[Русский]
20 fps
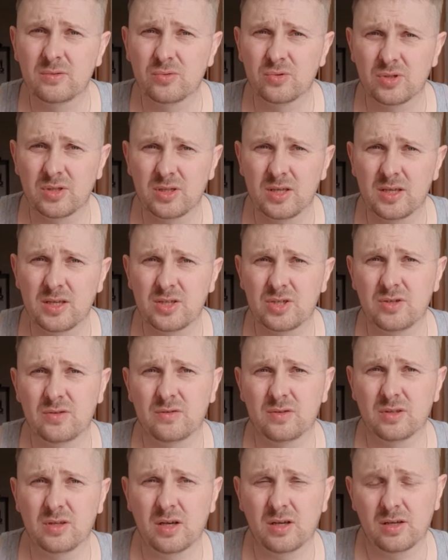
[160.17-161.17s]
уже
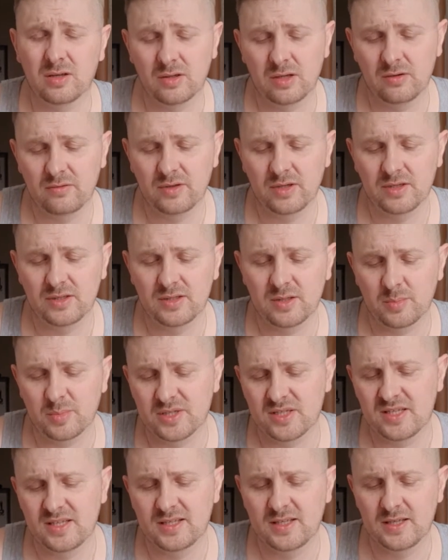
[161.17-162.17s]
доезжал, как говорится,
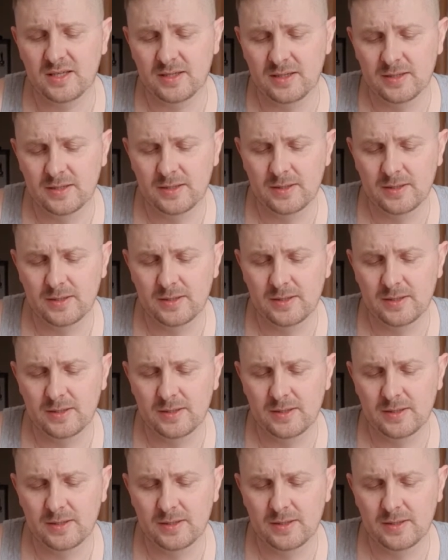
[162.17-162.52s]
последние